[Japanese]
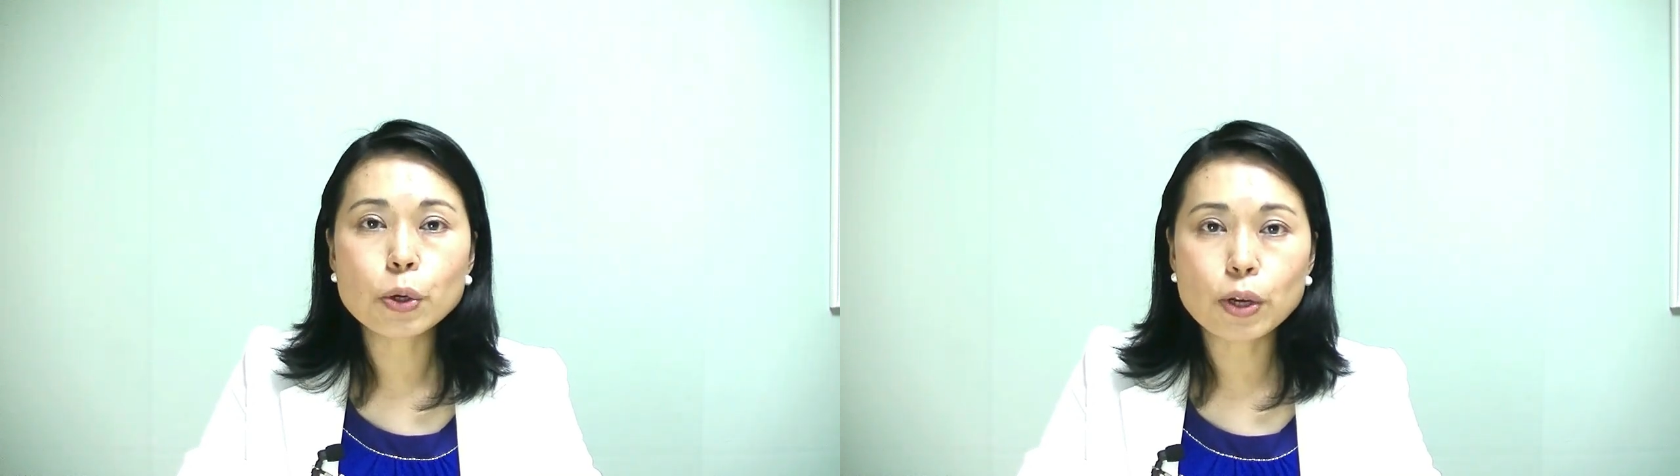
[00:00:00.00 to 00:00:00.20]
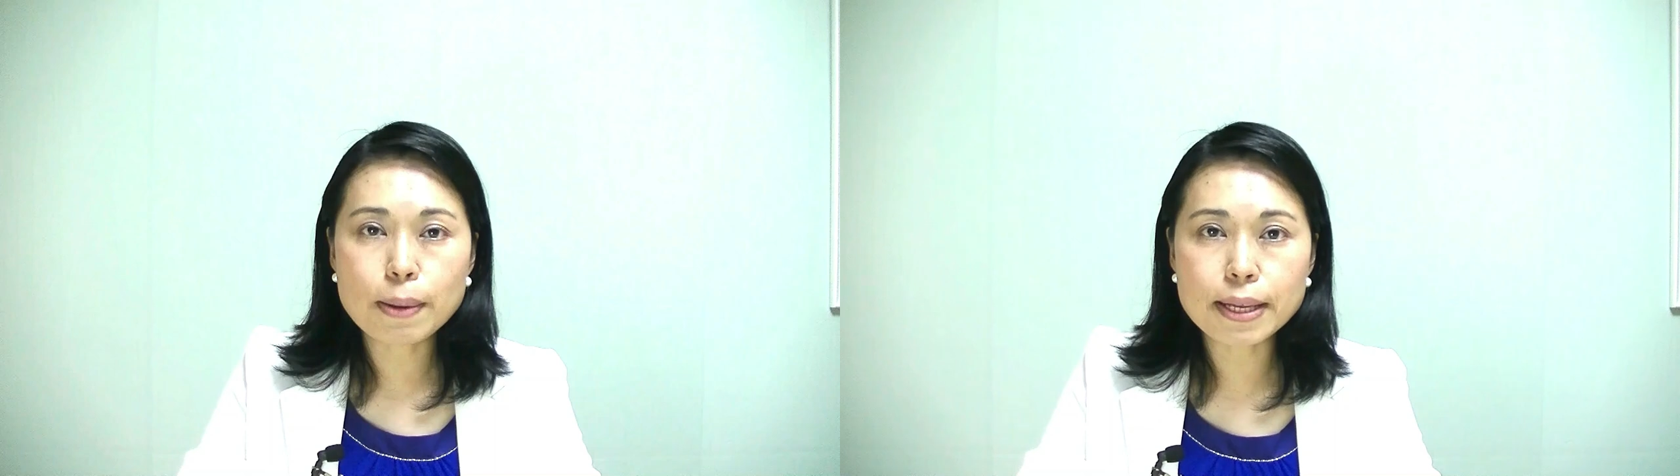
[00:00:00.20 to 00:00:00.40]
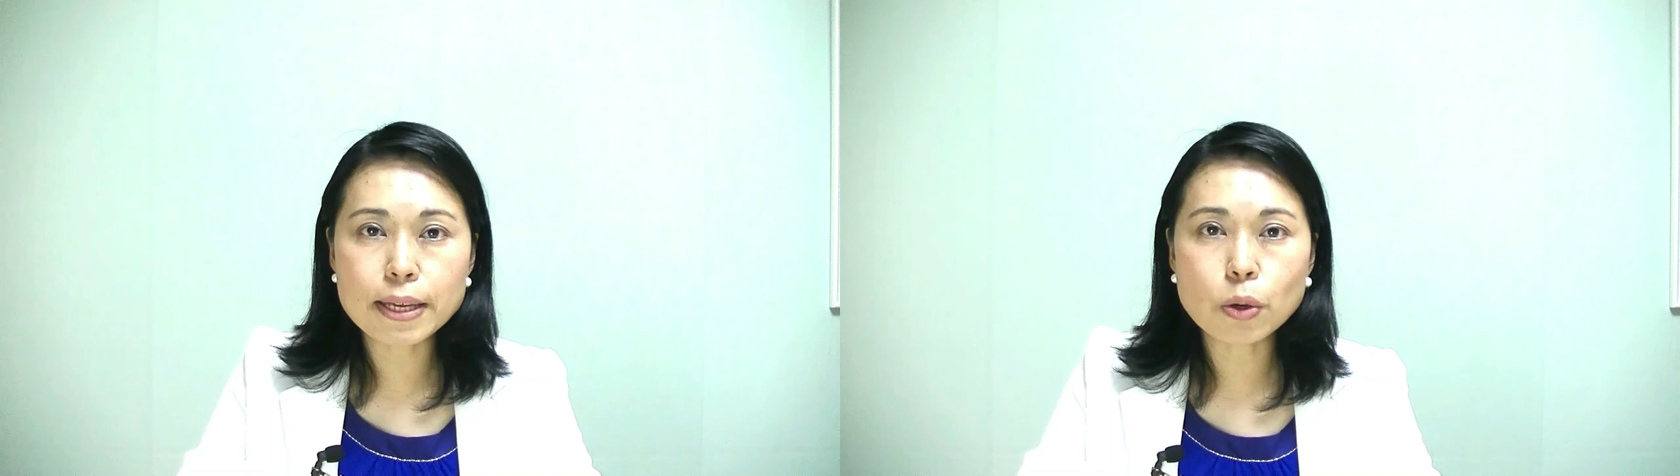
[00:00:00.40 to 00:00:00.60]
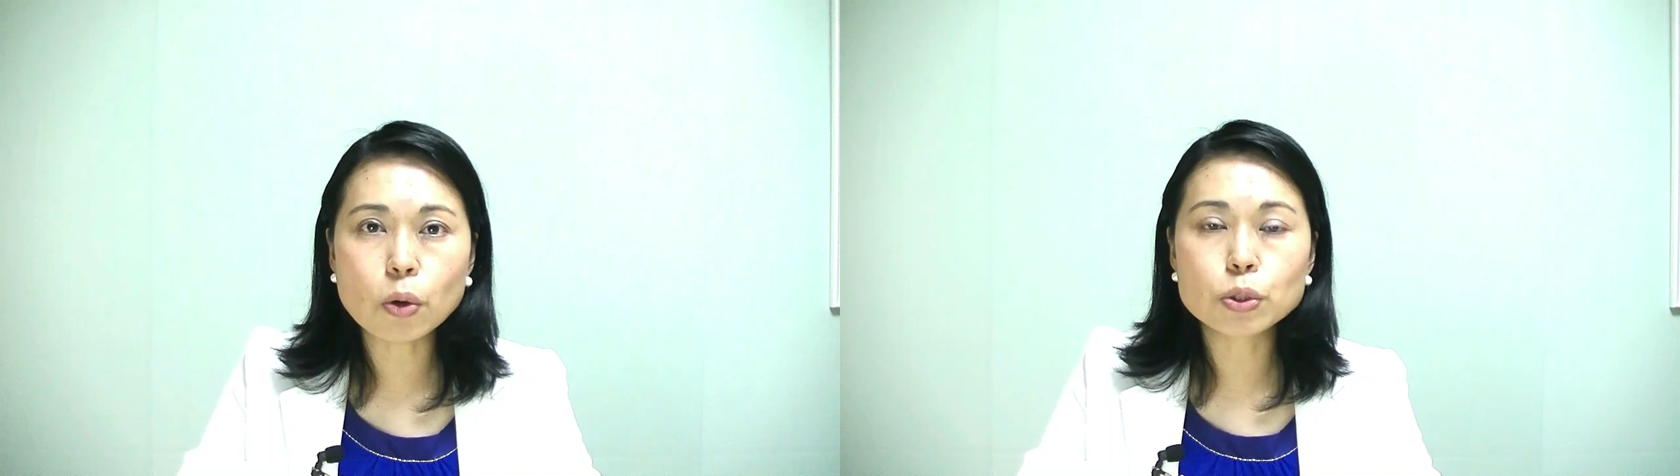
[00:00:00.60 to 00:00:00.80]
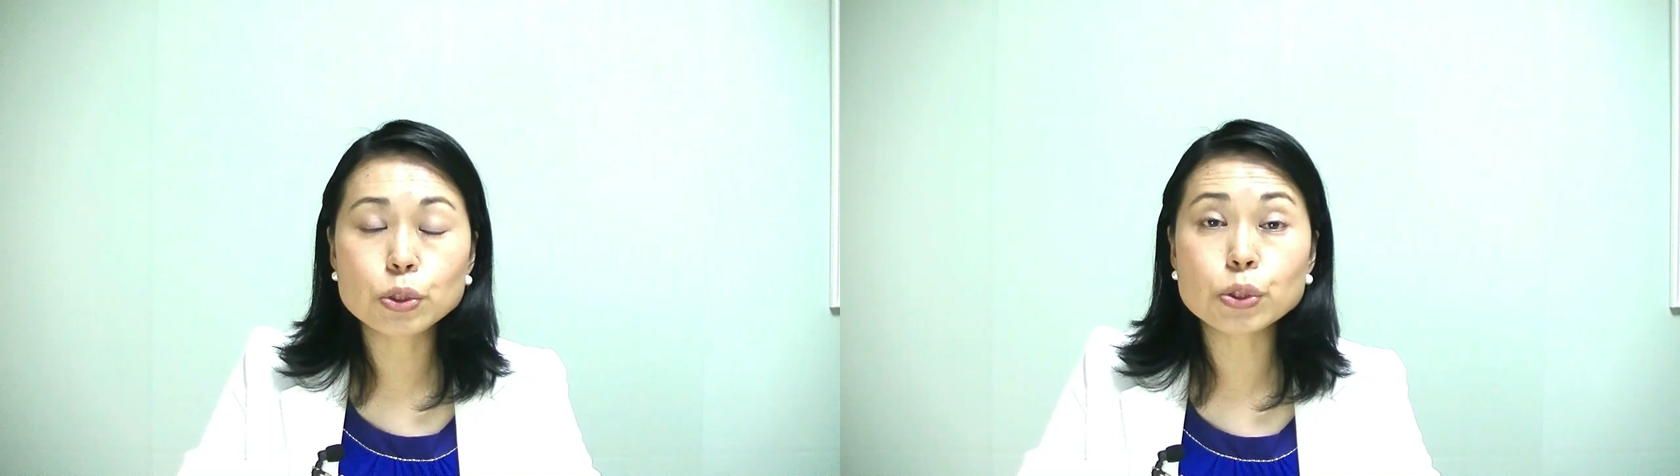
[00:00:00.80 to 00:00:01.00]
これまで
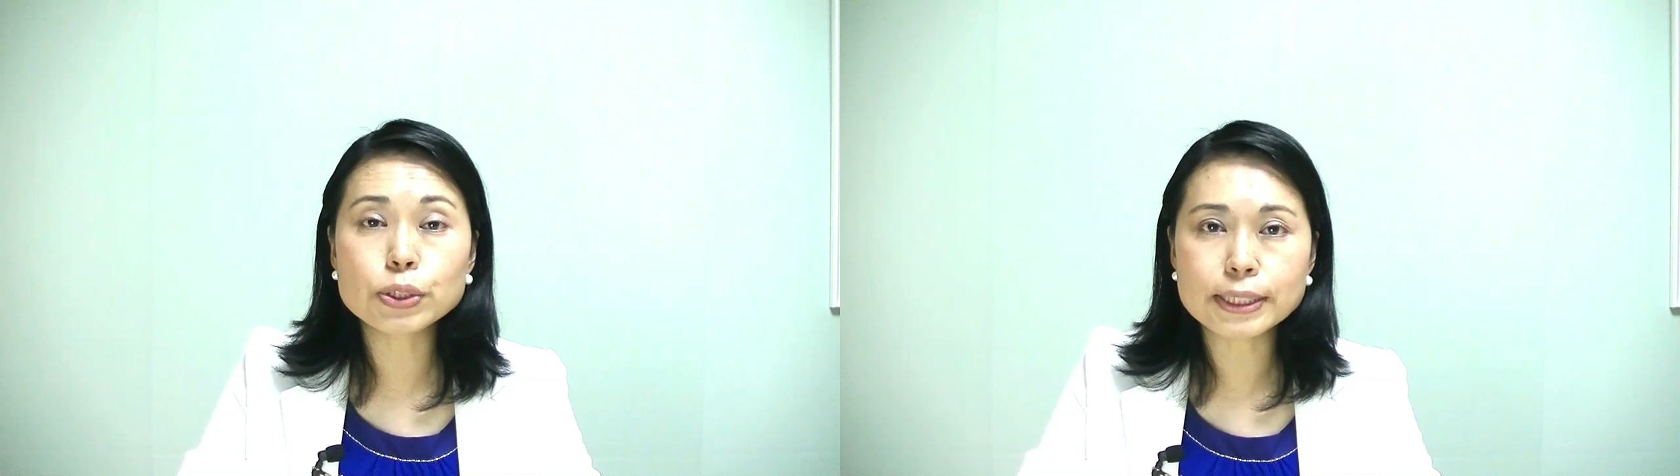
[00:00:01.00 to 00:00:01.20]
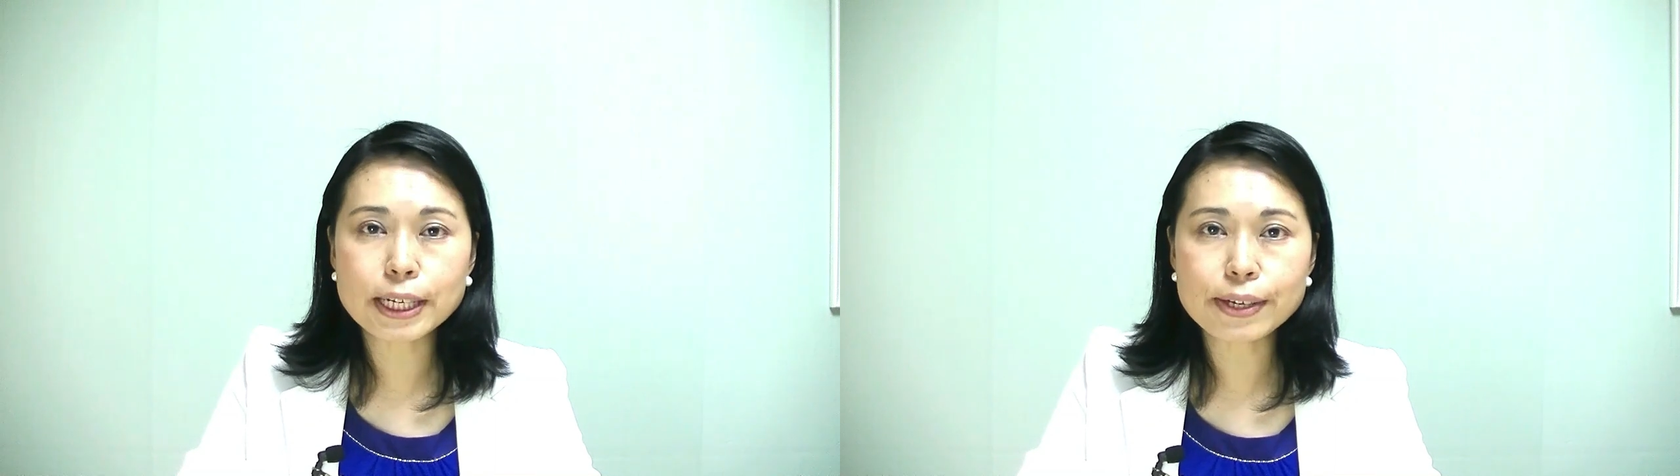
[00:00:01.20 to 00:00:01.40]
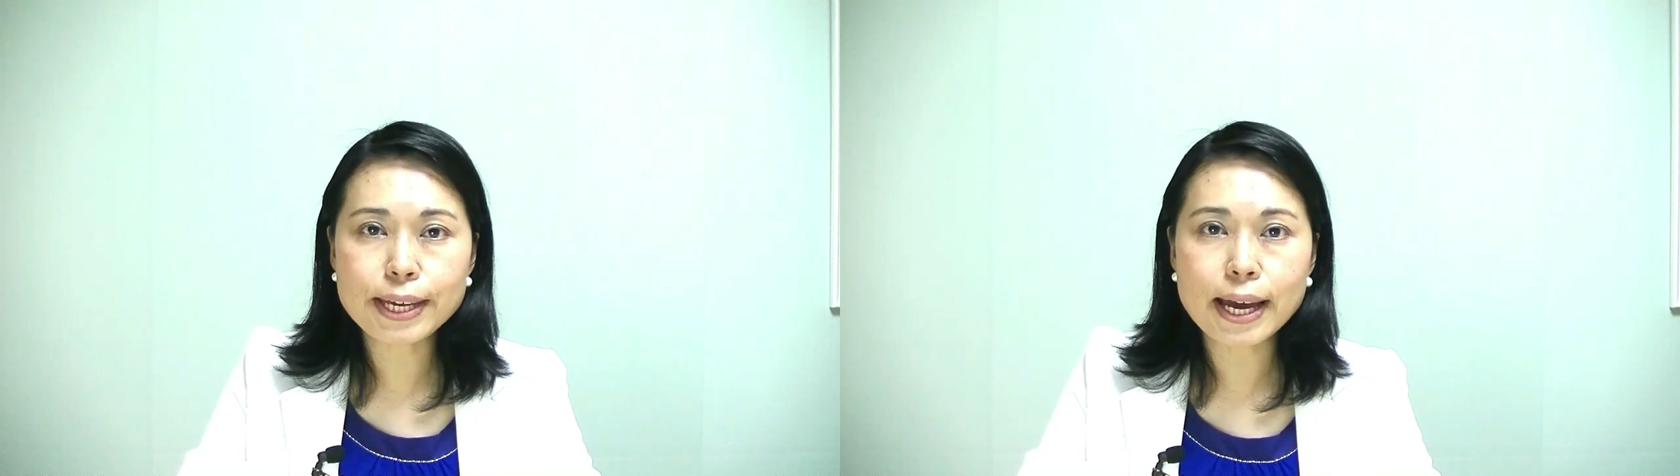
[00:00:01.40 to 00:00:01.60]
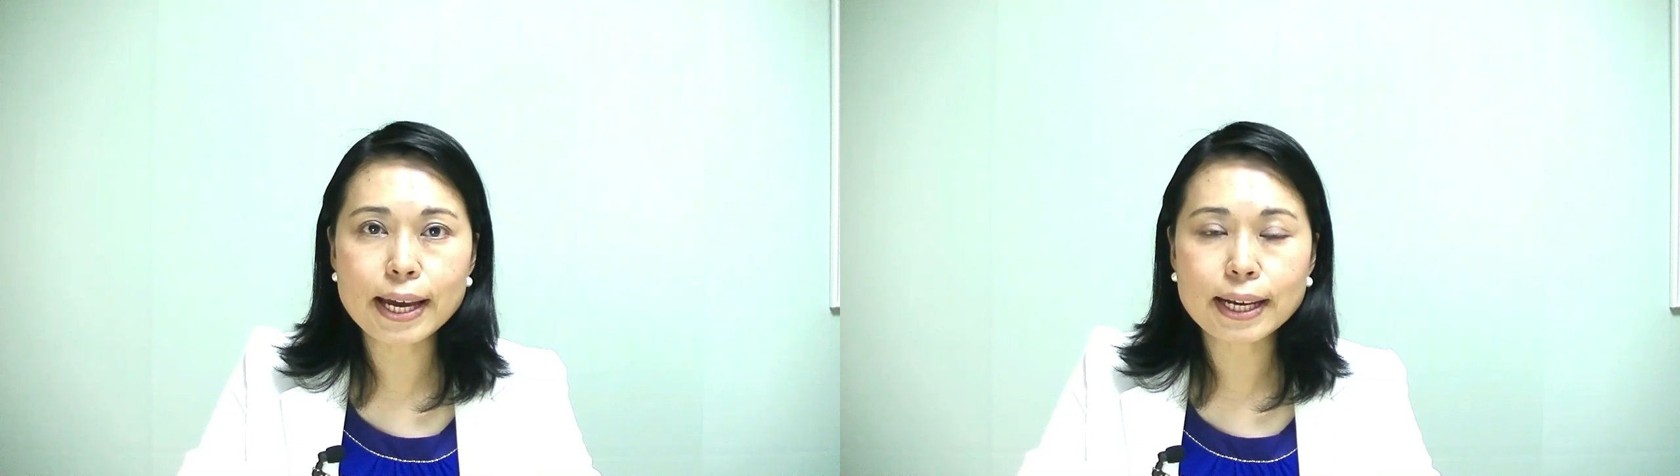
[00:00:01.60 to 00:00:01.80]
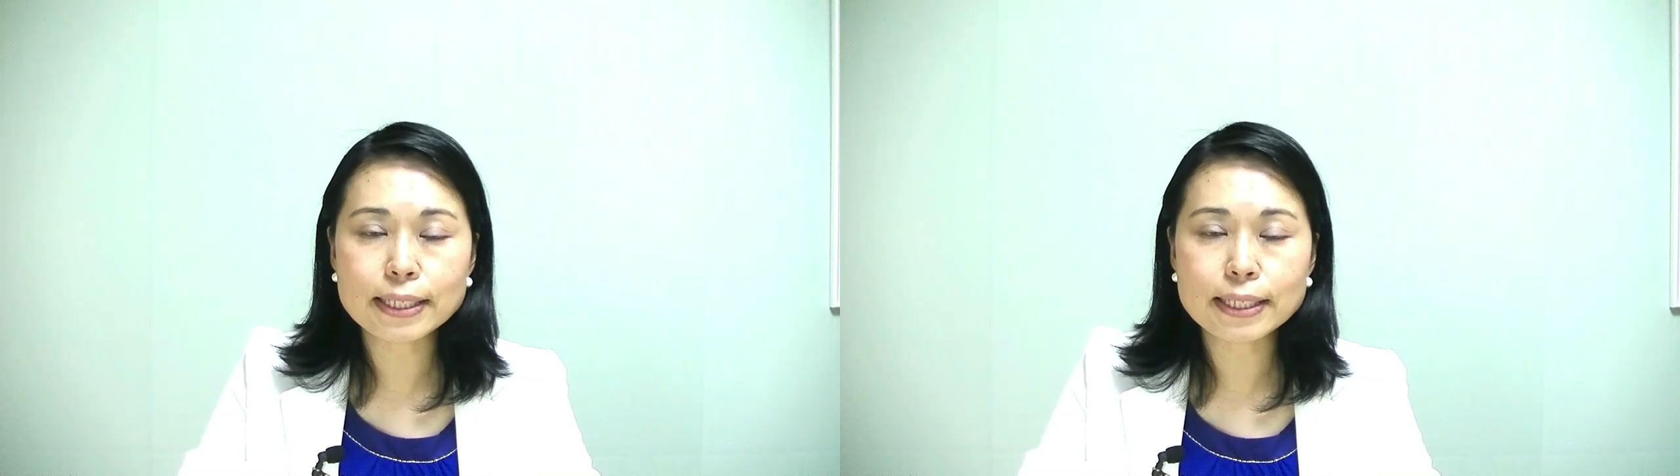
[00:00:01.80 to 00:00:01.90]
の取得資格や